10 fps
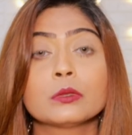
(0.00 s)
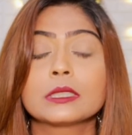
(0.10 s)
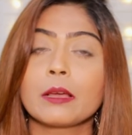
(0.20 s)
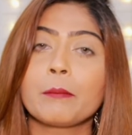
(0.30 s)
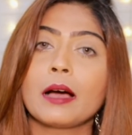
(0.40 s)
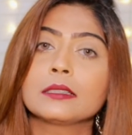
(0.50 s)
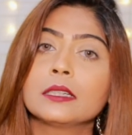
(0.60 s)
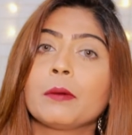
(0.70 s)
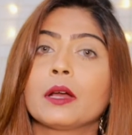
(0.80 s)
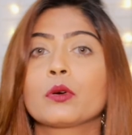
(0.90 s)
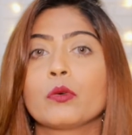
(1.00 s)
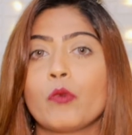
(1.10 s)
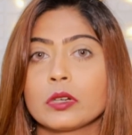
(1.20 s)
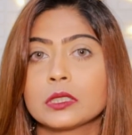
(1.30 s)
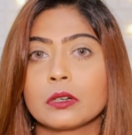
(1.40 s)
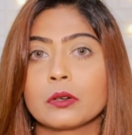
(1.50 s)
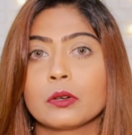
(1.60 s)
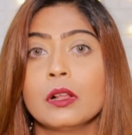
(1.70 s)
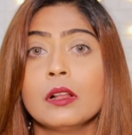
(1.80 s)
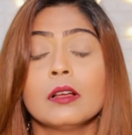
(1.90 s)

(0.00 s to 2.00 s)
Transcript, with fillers: उसके बाद ही बालों को वॉश करो